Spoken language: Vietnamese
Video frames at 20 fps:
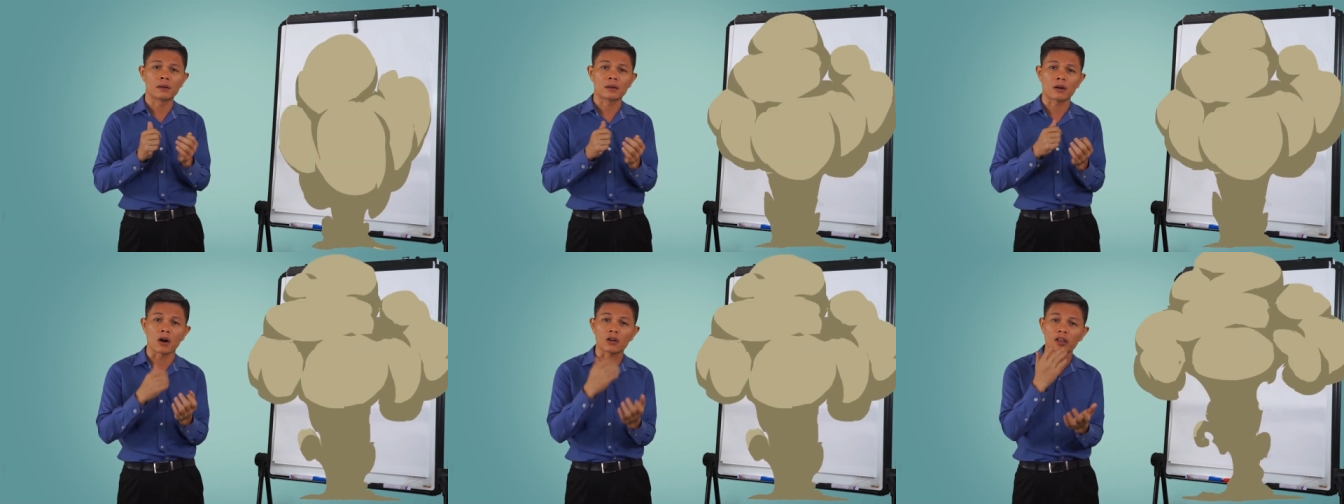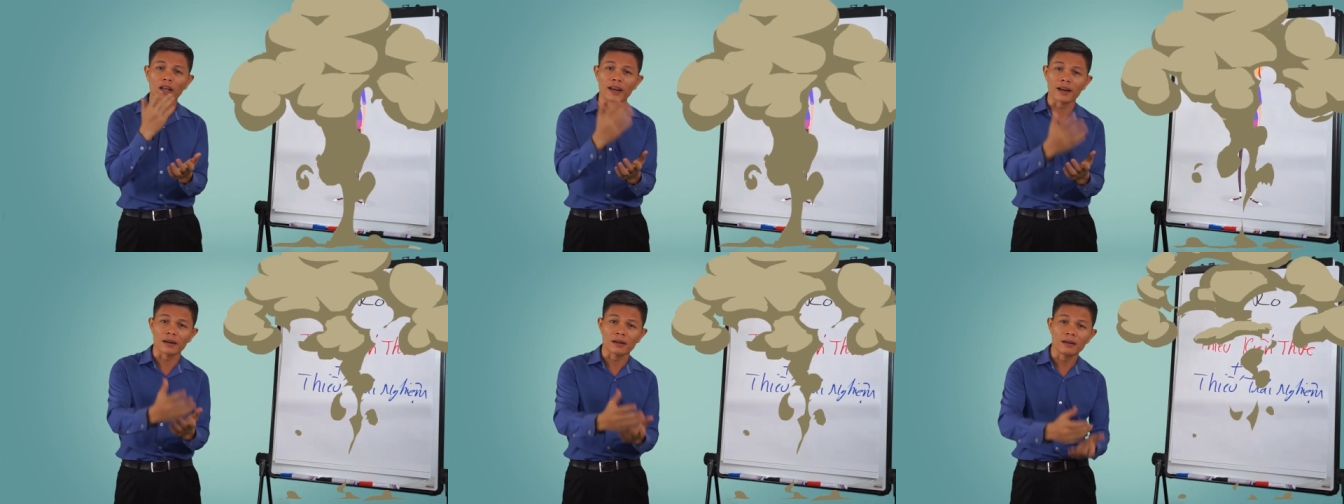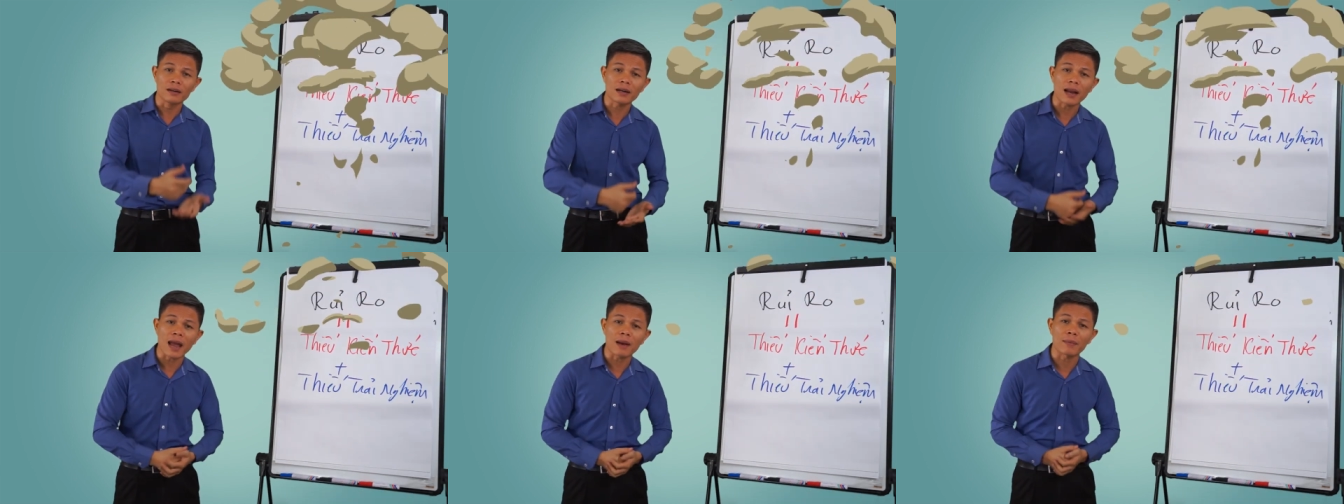có tiền
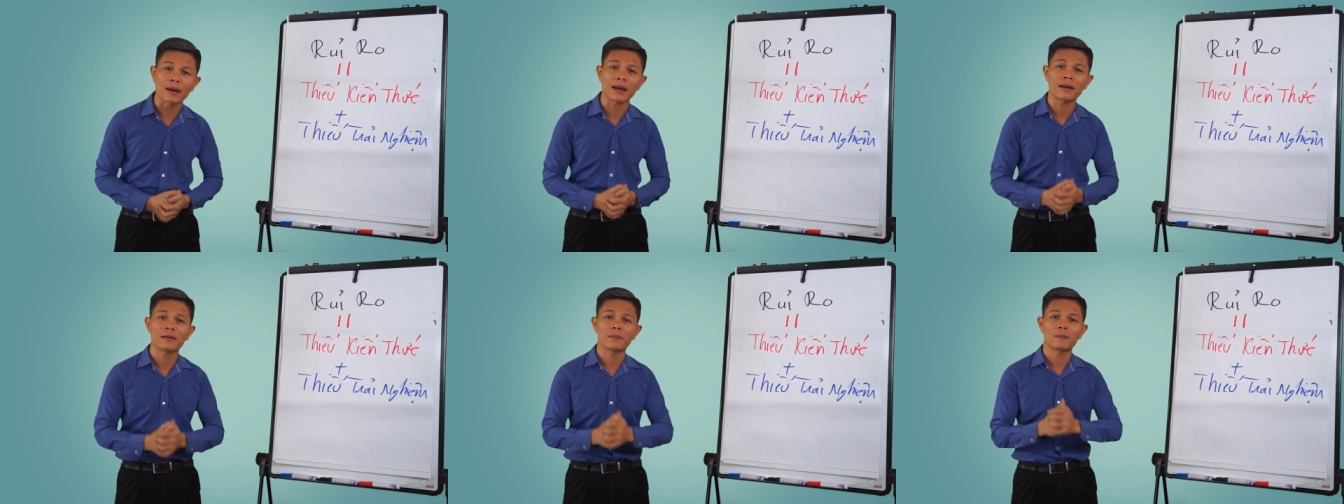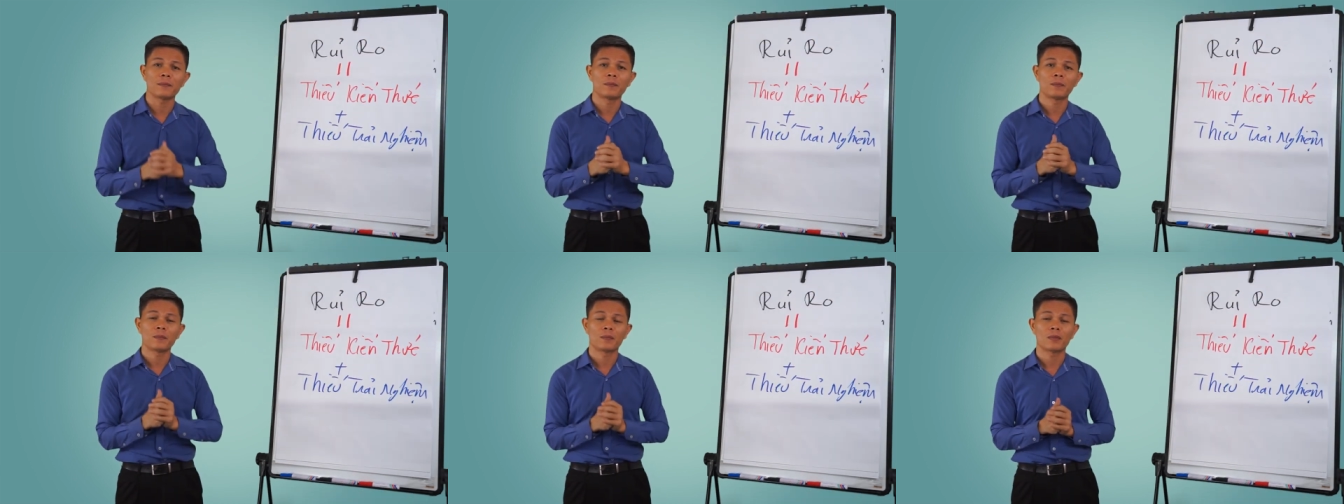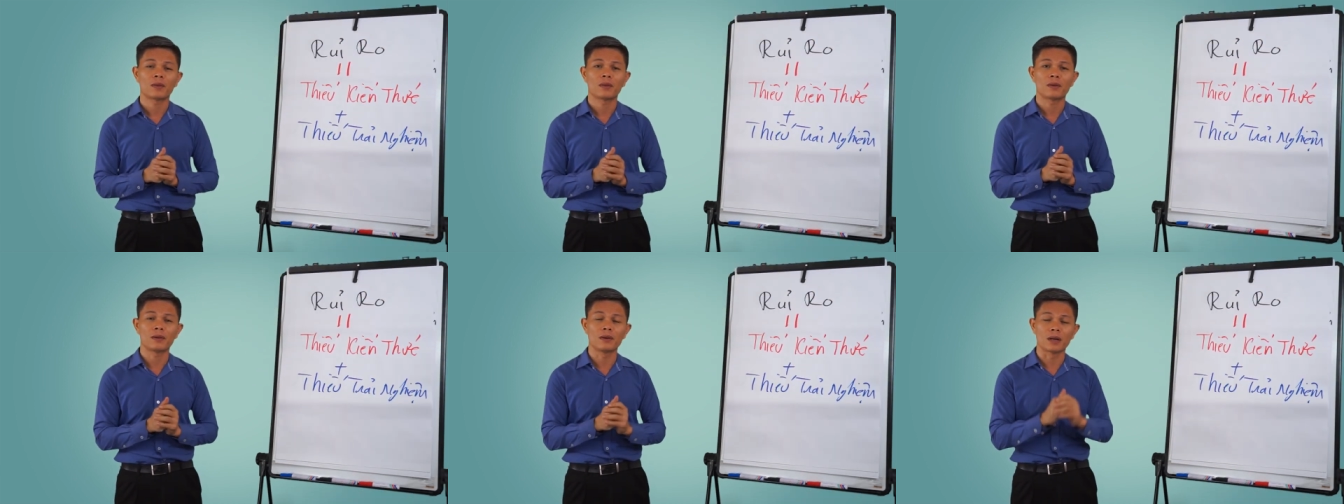nữa các bạn,
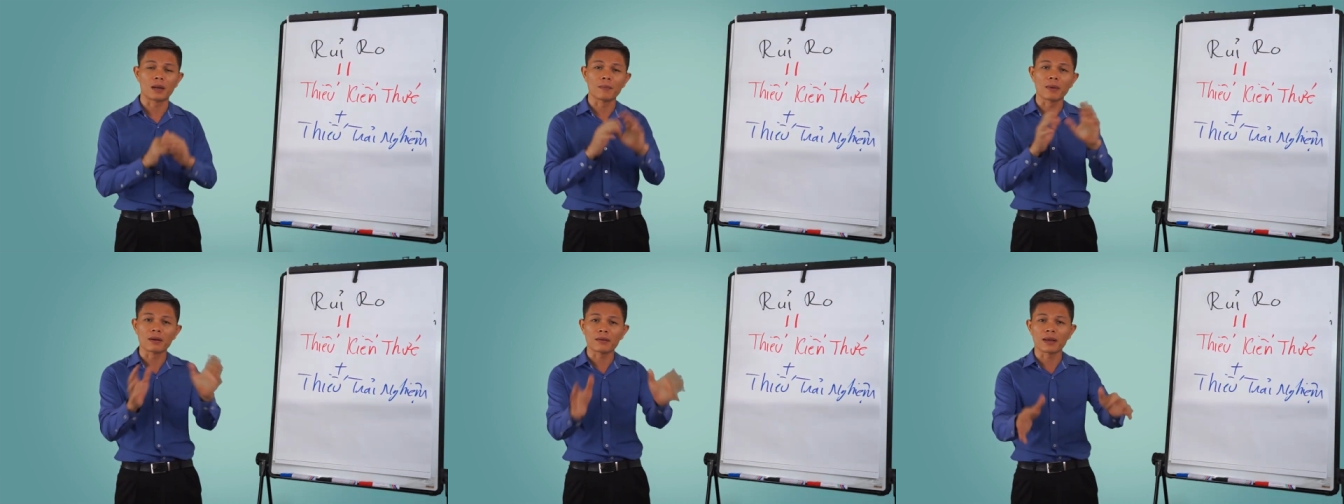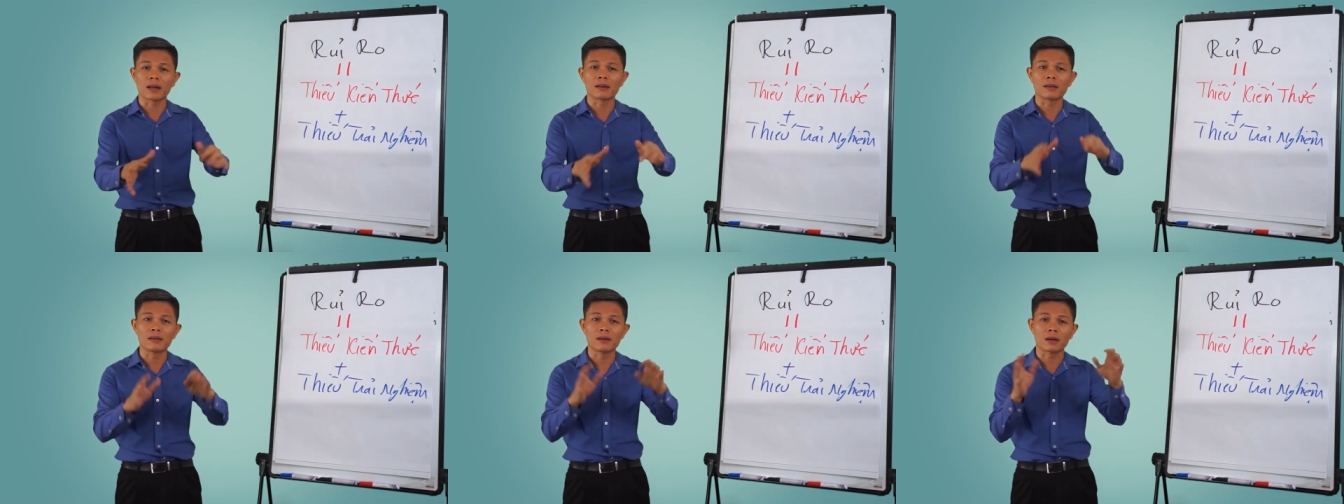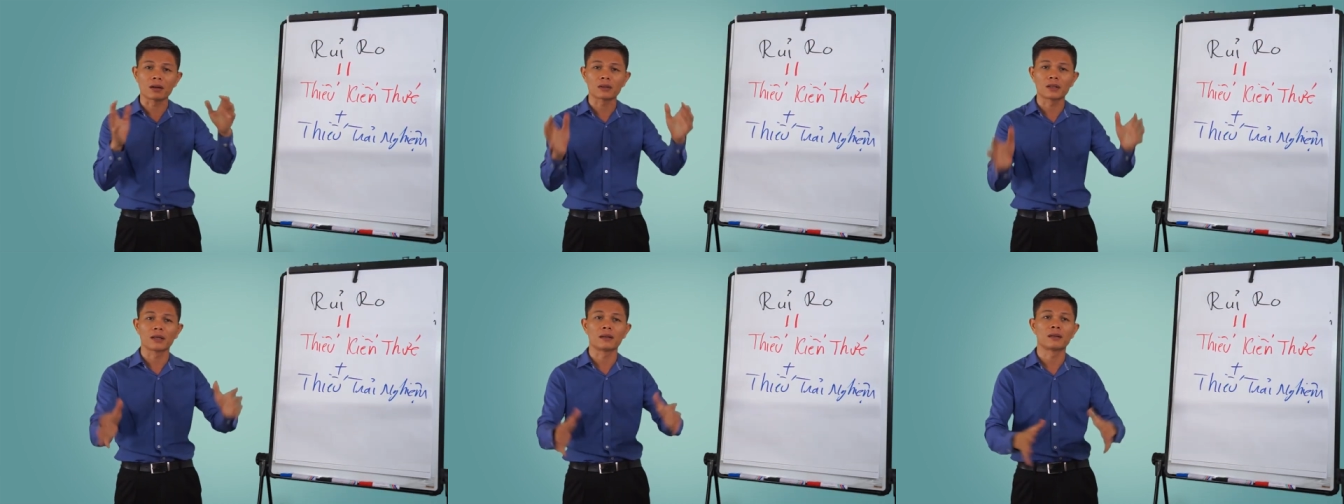vừa đam mê kinh doanh vừa
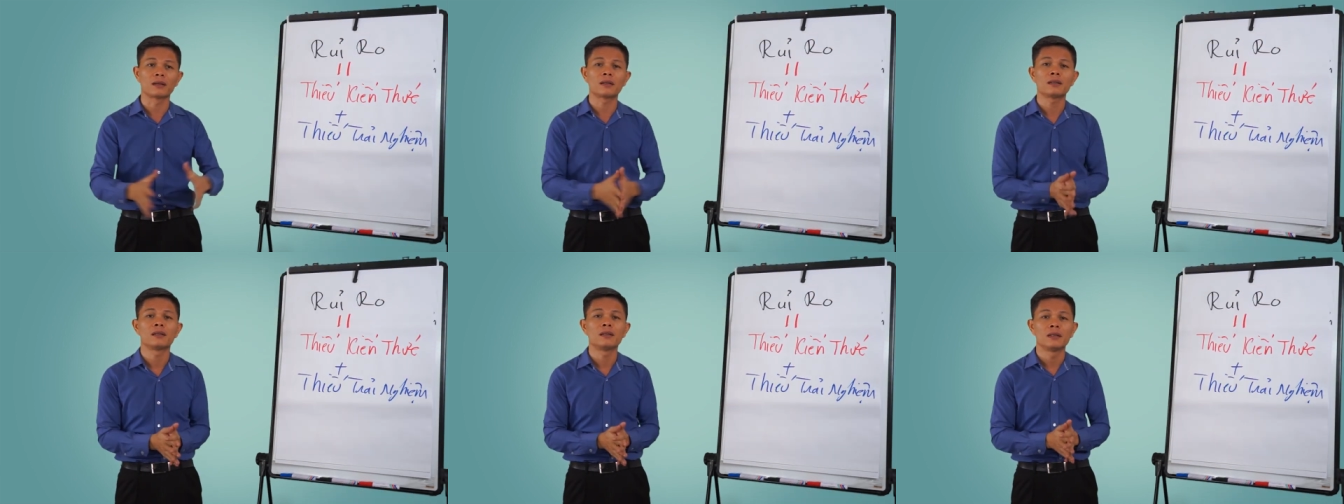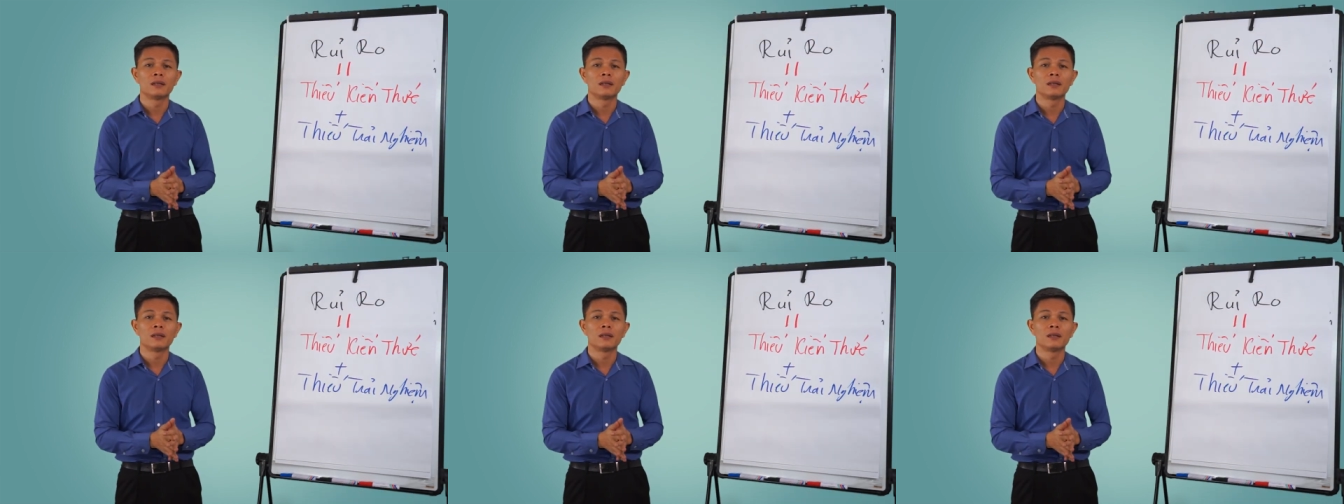có tiền nữa.